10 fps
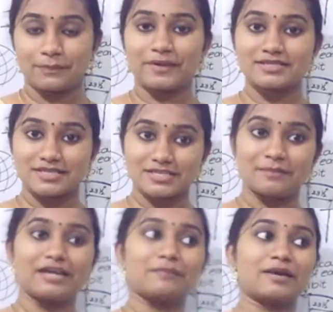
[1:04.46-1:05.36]
జీపీఎస్
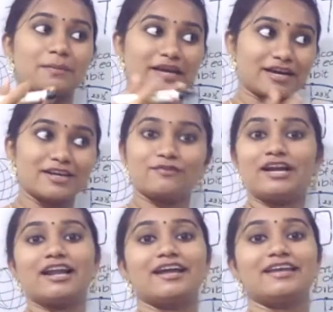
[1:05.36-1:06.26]
సిస్టమ్ అంటే మనం ఎక్కడికి
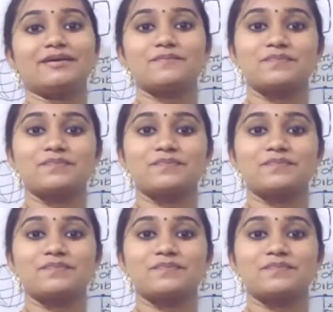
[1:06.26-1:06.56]
వెళ్ళాలి